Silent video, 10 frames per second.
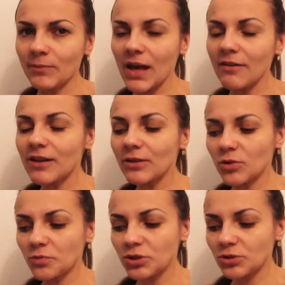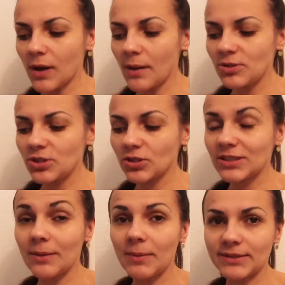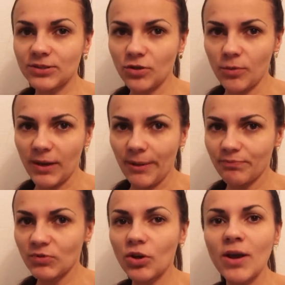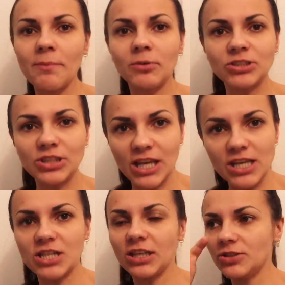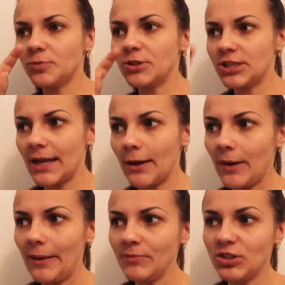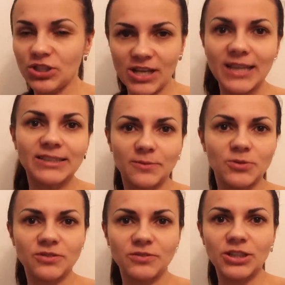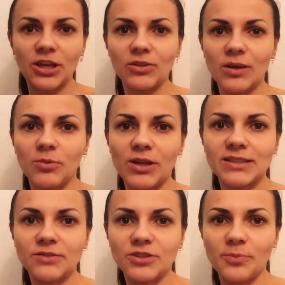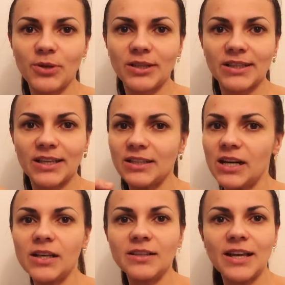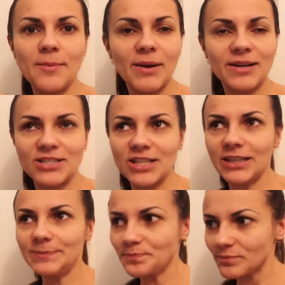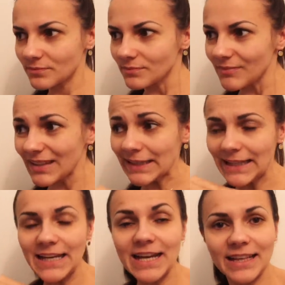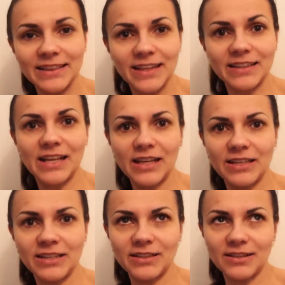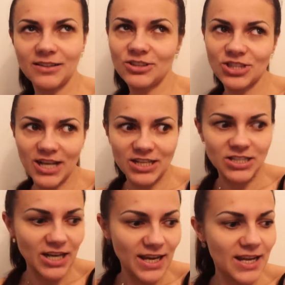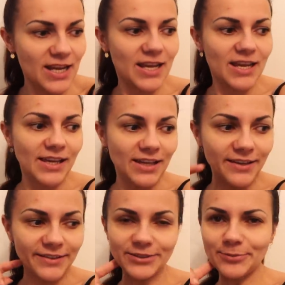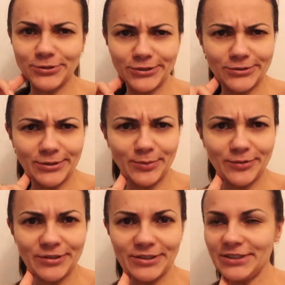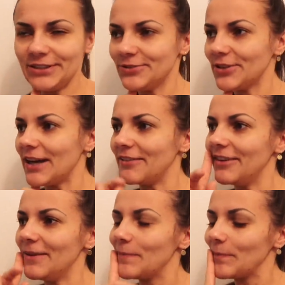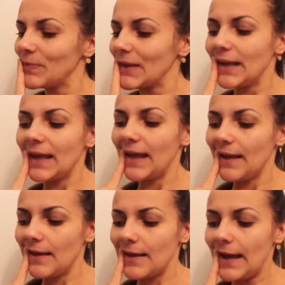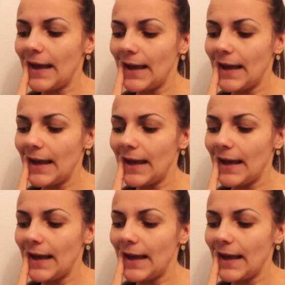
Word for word: Kawka, którą przysłała mi siostra, bardzo dobra. Trochę mocniejsza niż myślałam, niż ja jestem przyzwyczajona, bo ja zawsze piję takie na, najbardziej delikatne, najlżejsze, jeśli można tak powiedzieć, o kawie. E,